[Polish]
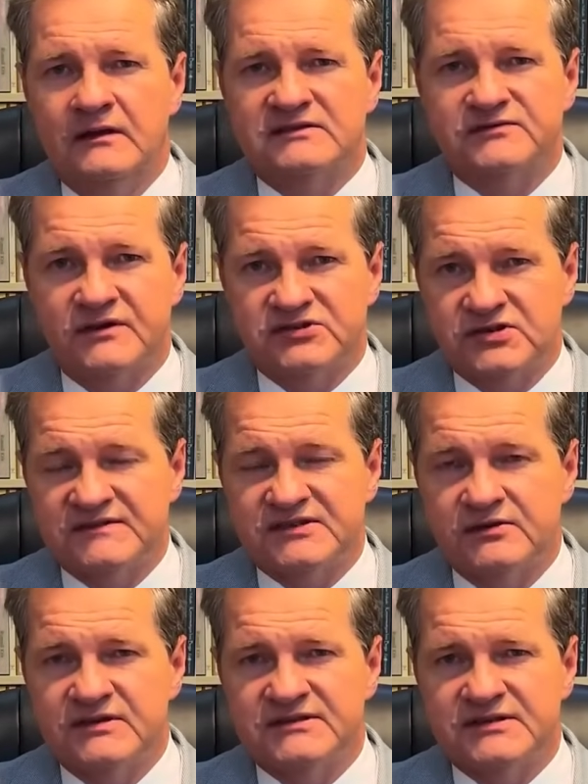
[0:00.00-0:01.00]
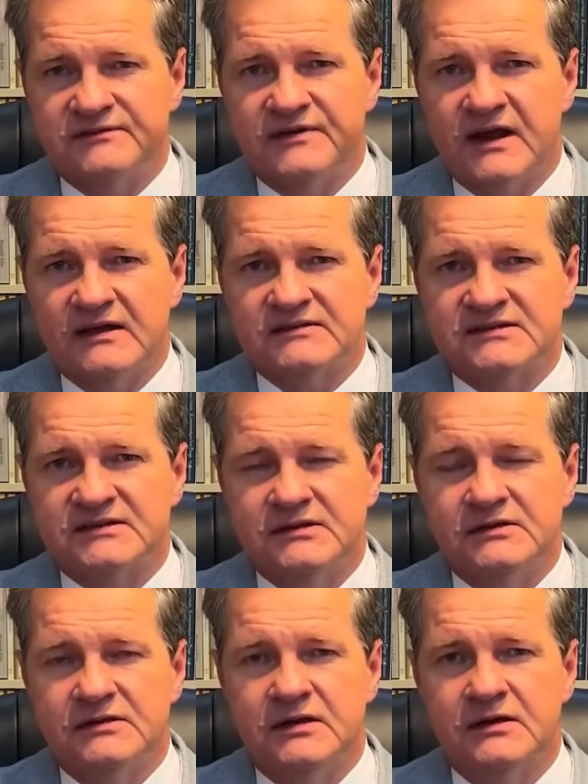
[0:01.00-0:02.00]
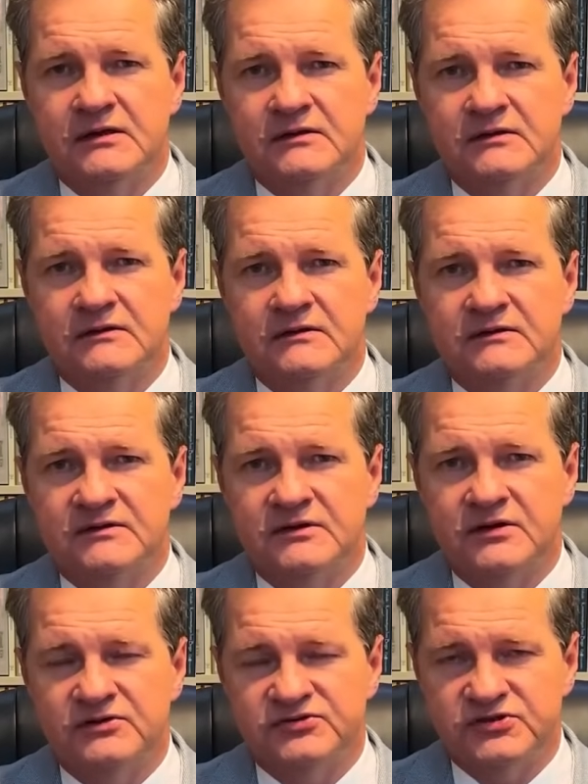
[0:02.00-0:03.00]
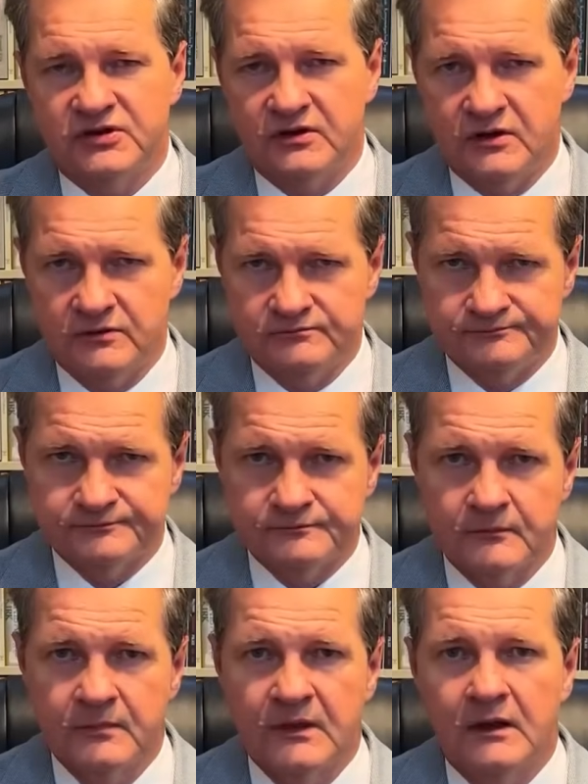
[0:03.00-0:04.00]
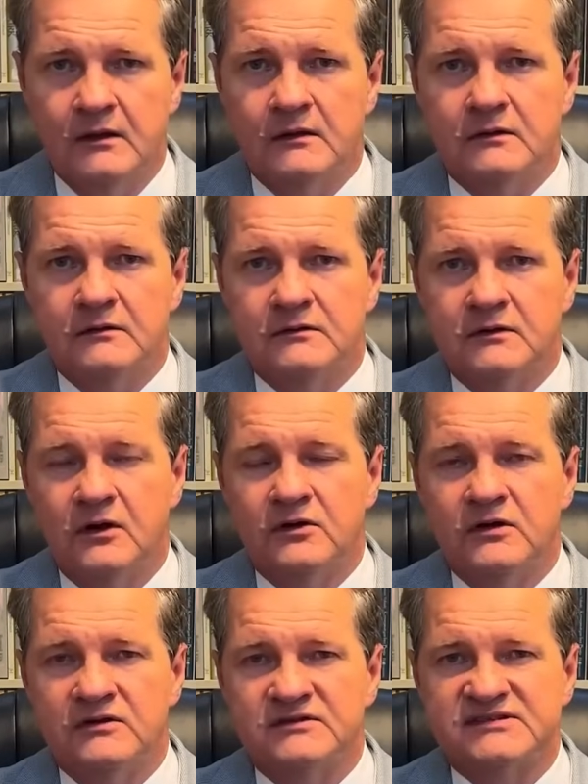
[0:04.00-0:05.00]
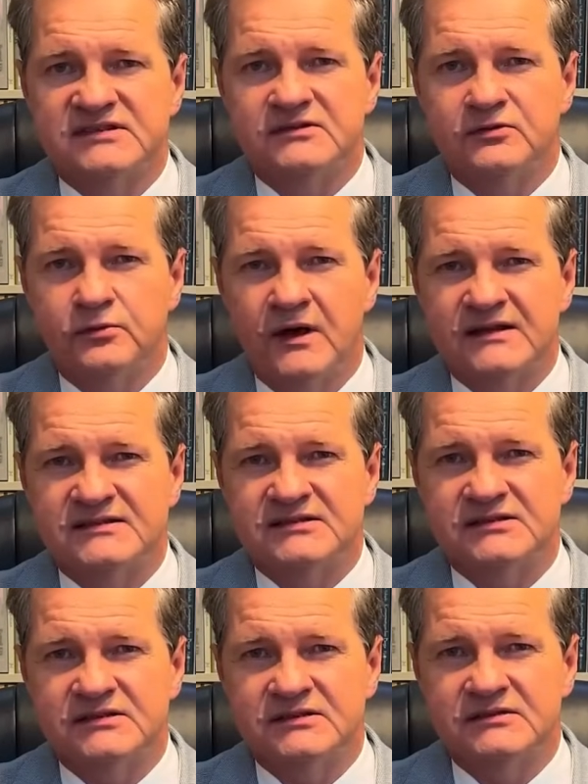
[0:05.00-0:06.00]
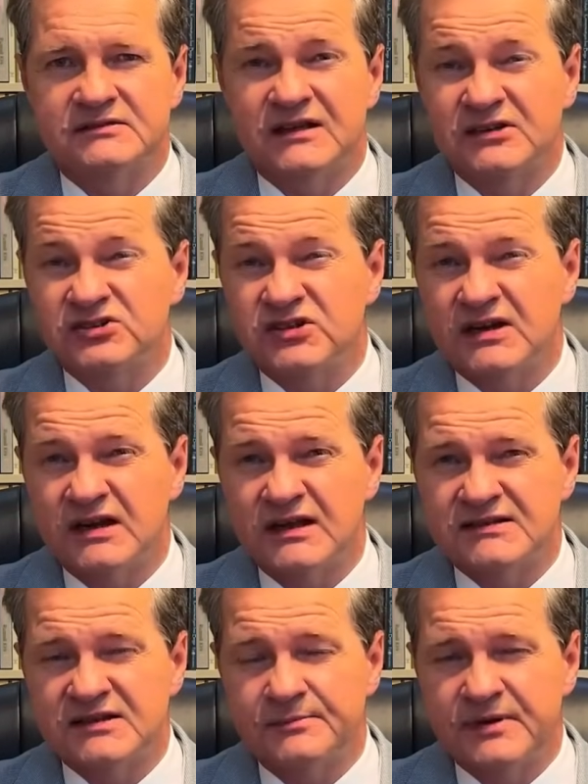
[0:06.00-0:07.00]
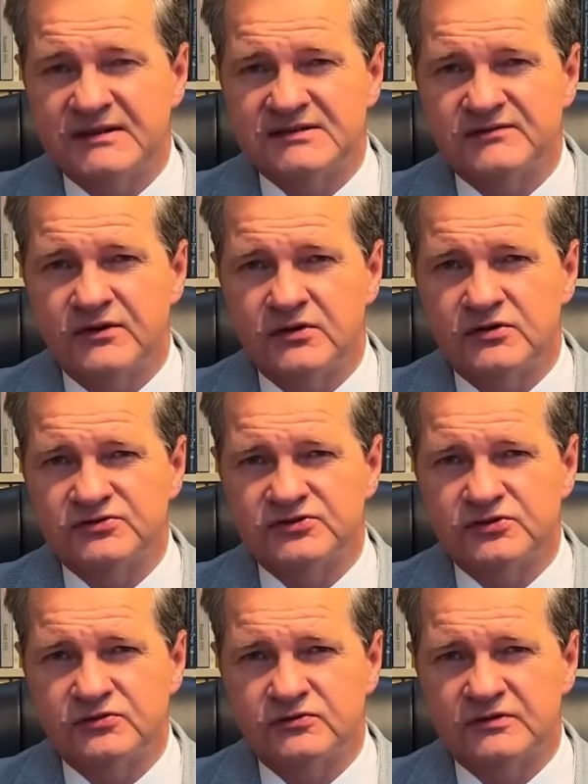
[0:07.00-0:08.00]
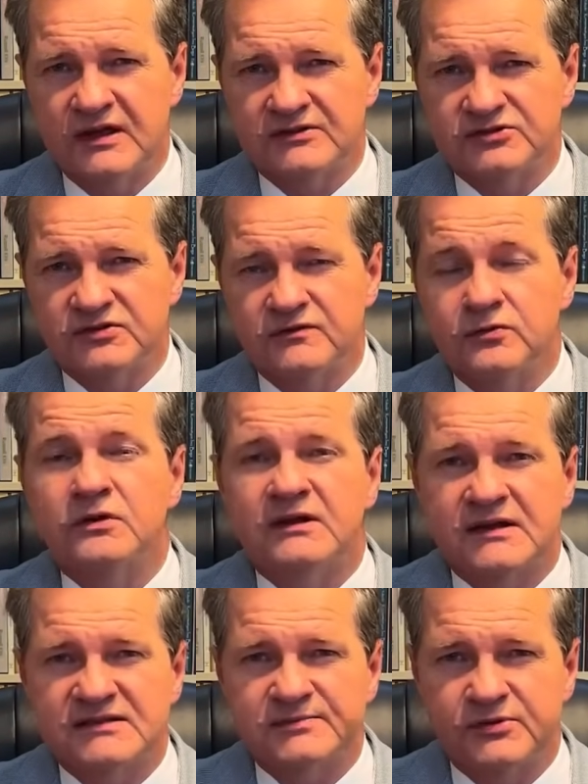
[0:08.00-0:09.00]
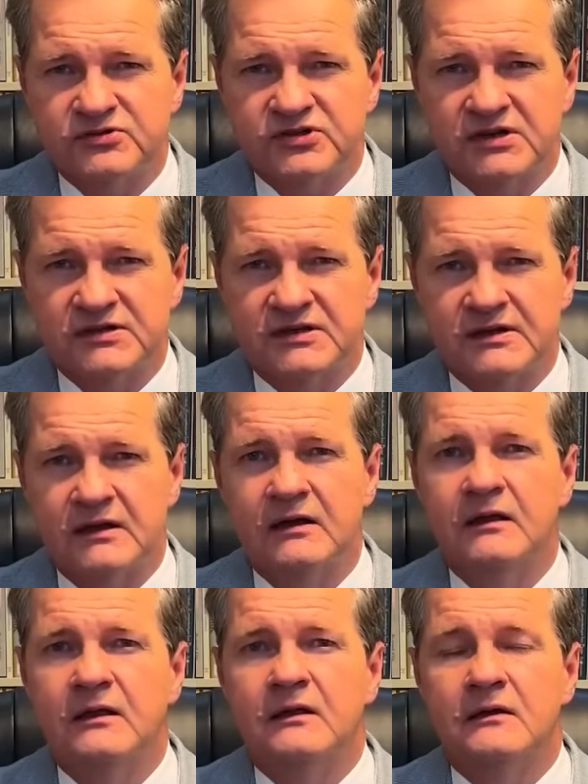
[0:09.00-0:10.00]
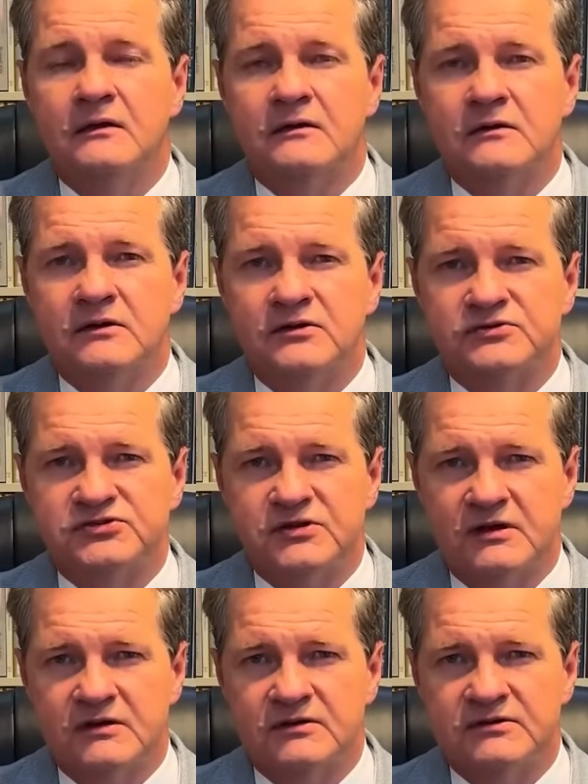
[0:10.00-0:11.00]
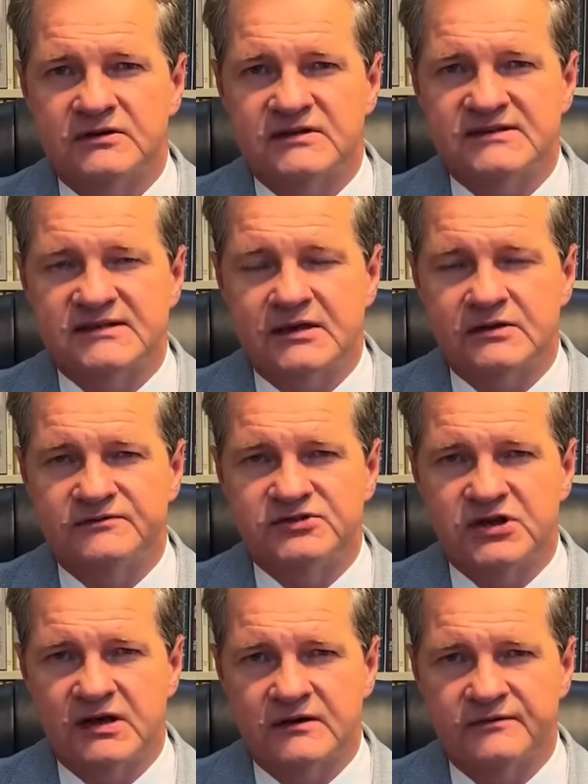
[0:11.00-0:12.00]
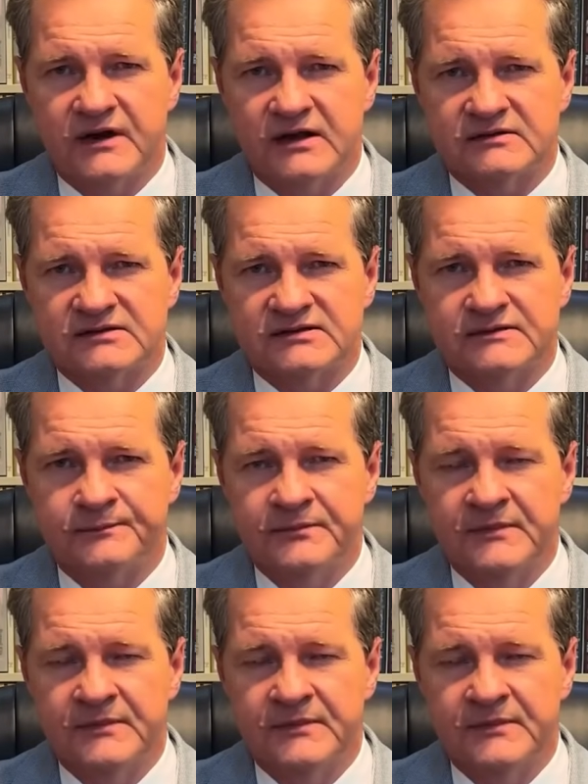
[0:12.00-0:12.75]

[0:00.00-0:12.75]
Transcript: Zwłaszcza w stolicy Francji, y, gdy chodzi o y, ogląd sytuacji, także relacje państwo-kościół, także w ogóle na spojrzenie na rolę Kościoła katolickiego w dziejach Francji.